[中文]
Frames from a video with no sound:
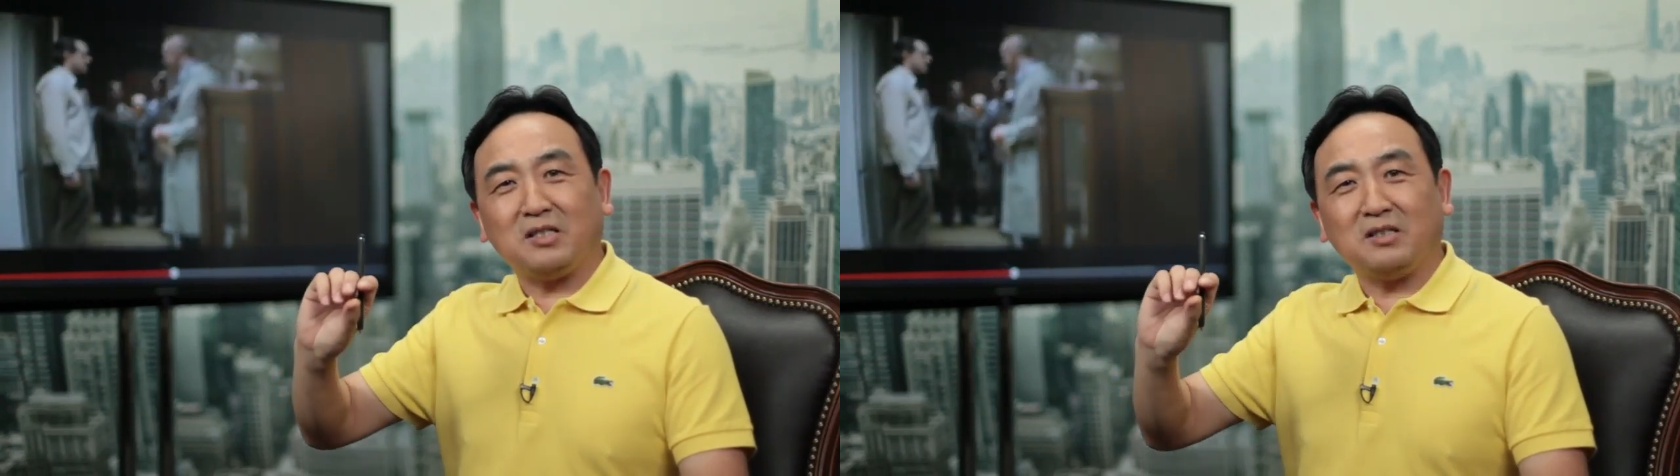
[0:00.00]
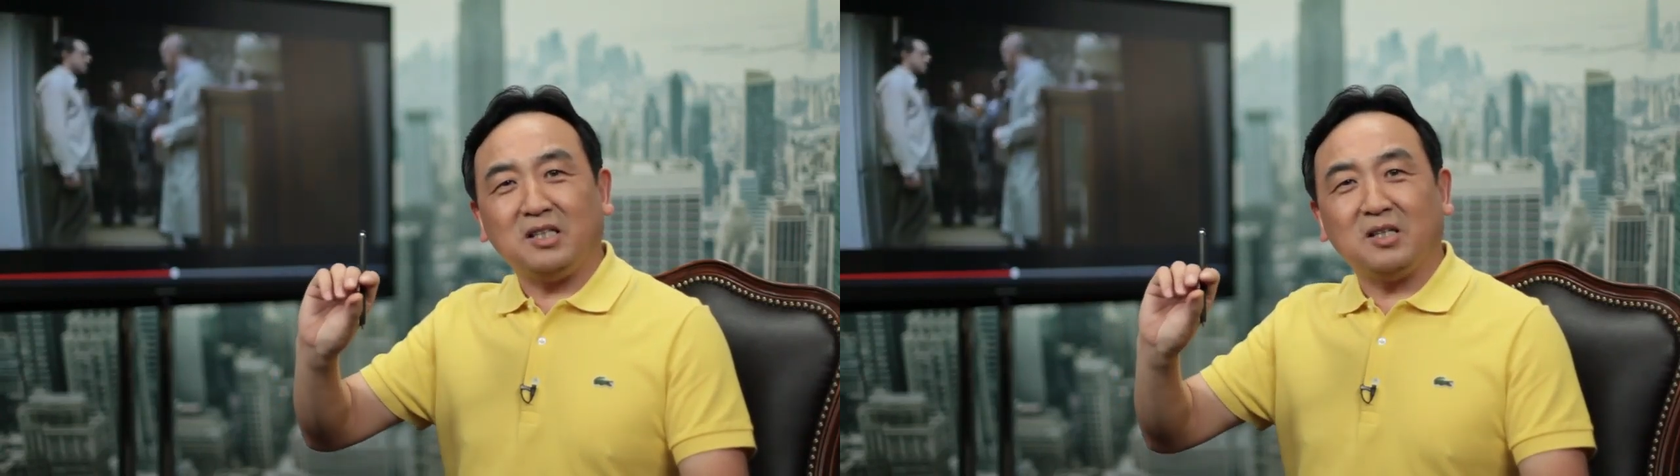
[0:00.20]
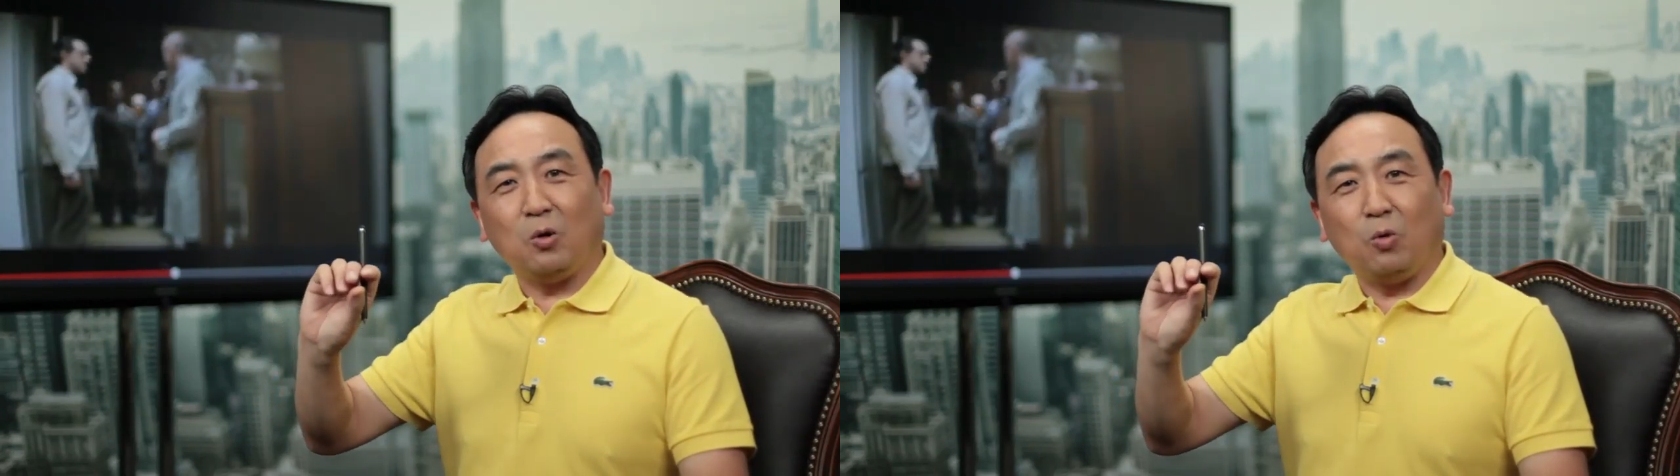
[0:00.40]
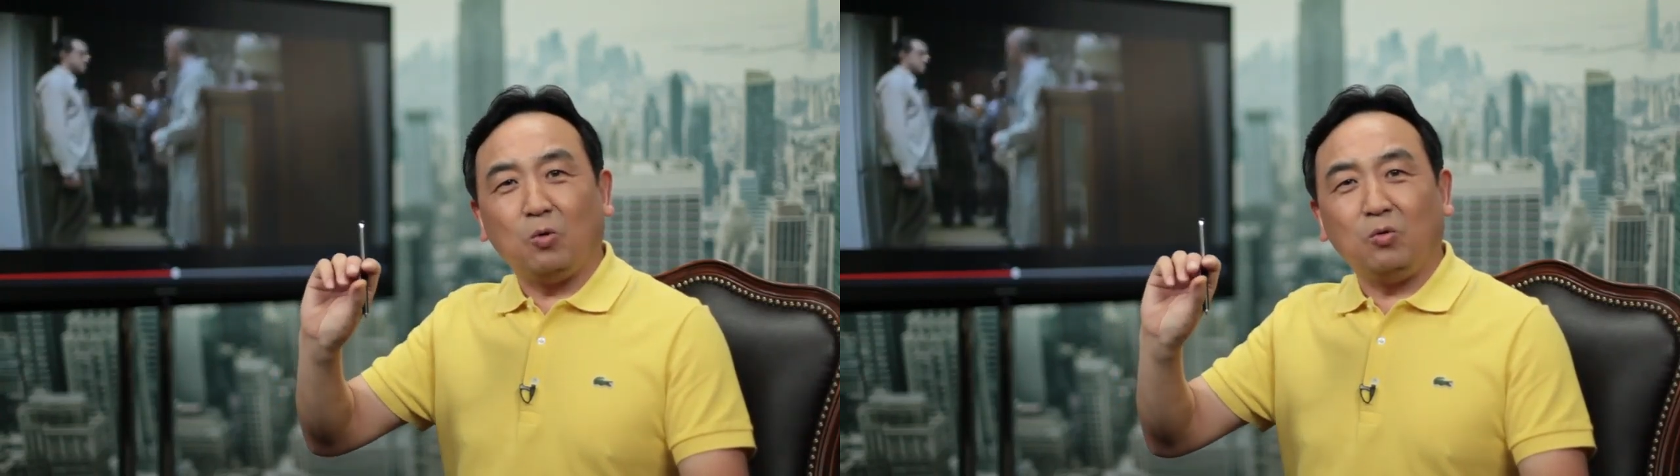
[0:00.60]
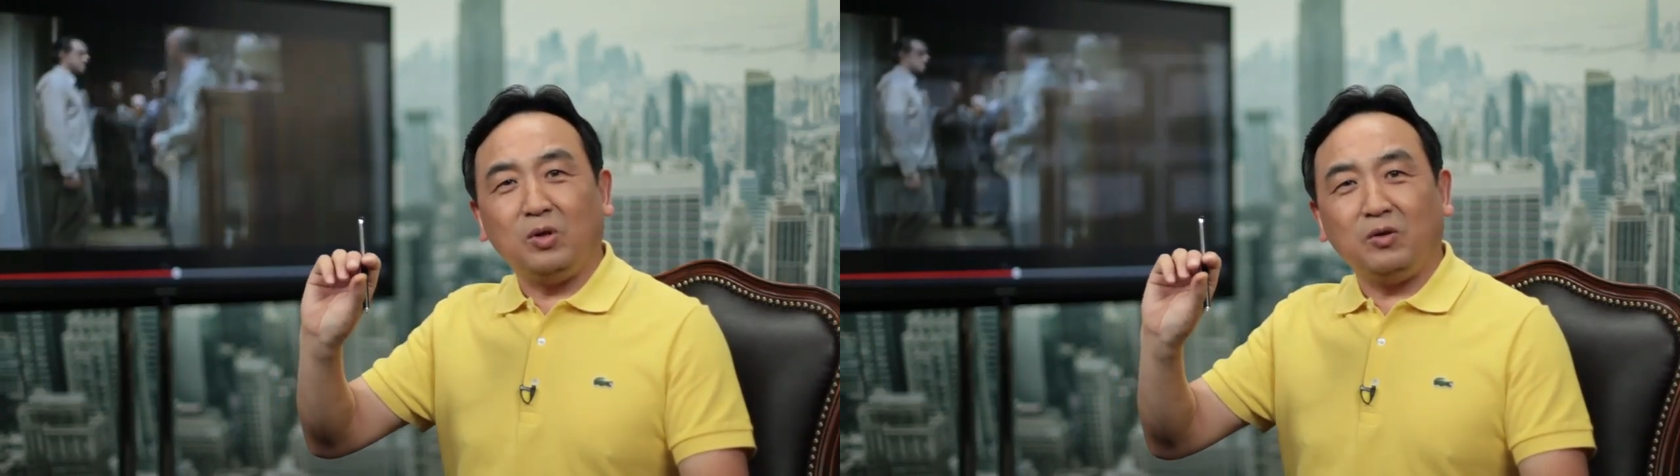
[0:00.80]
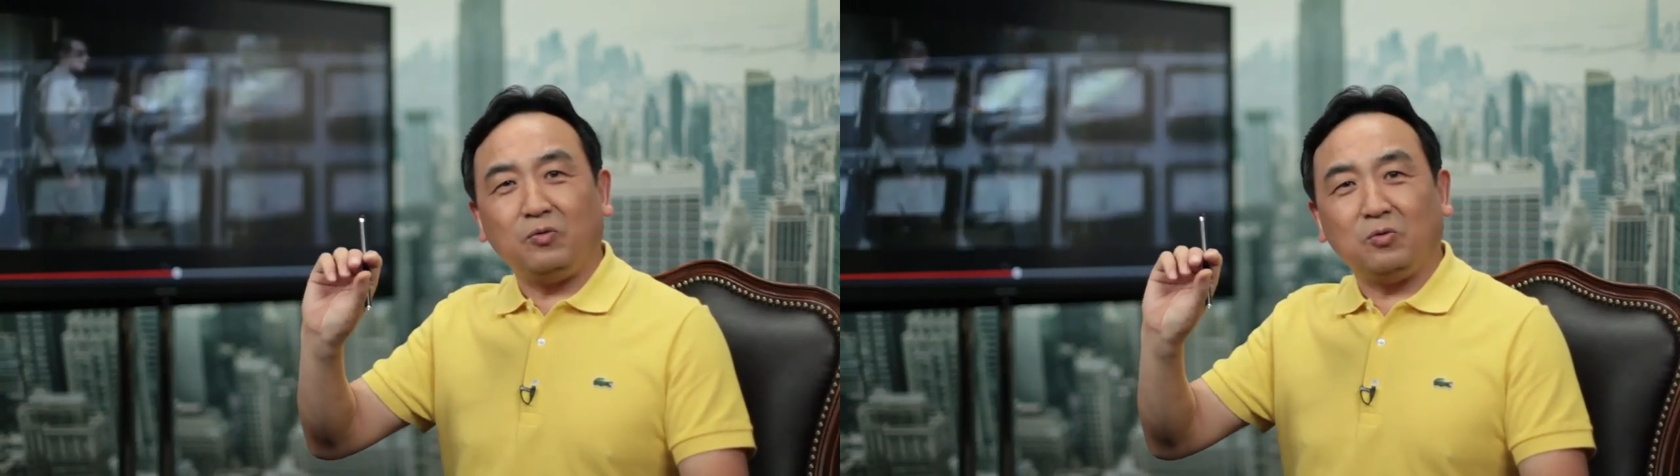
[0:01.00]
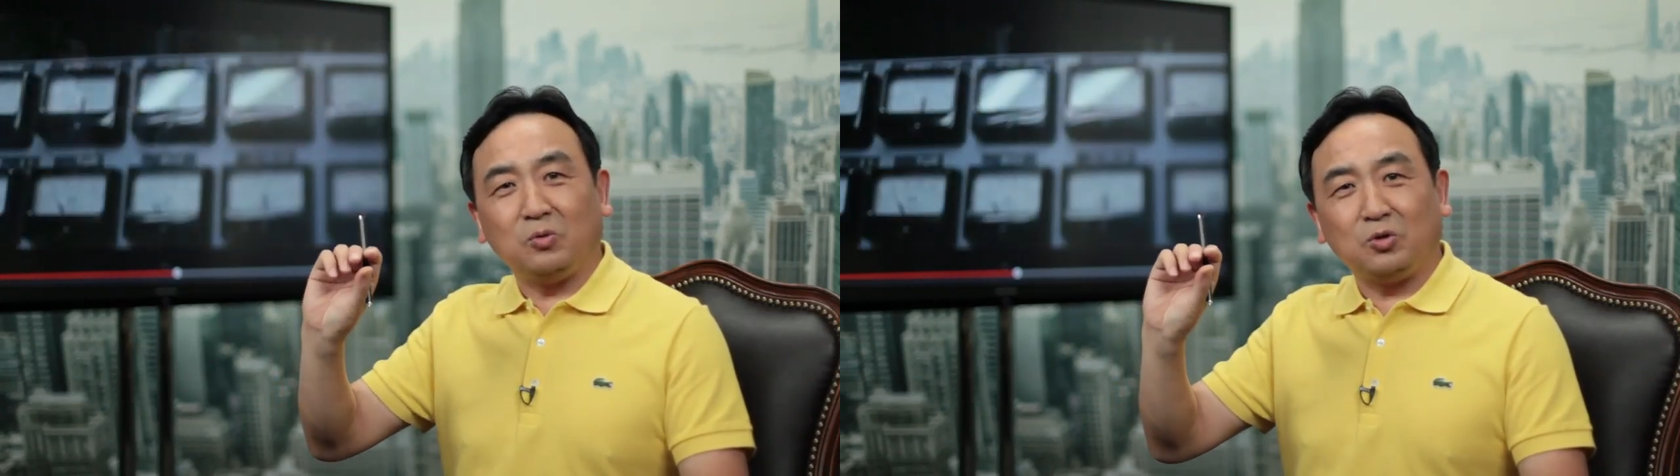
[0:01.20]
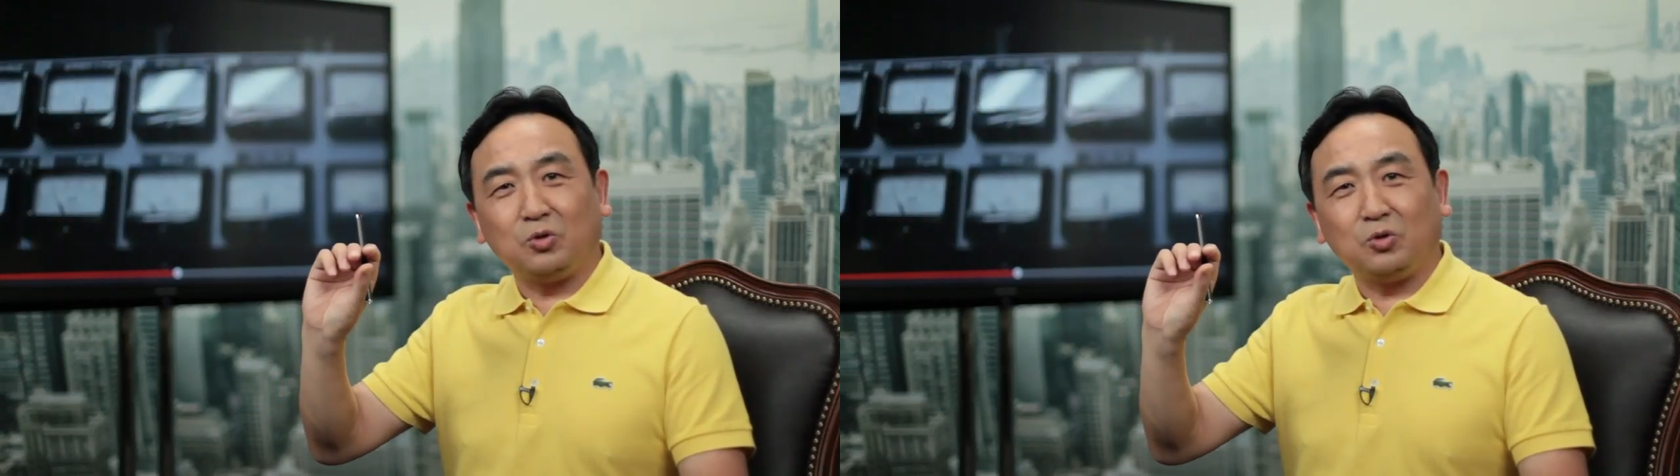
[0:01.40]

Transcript: 成一个恢复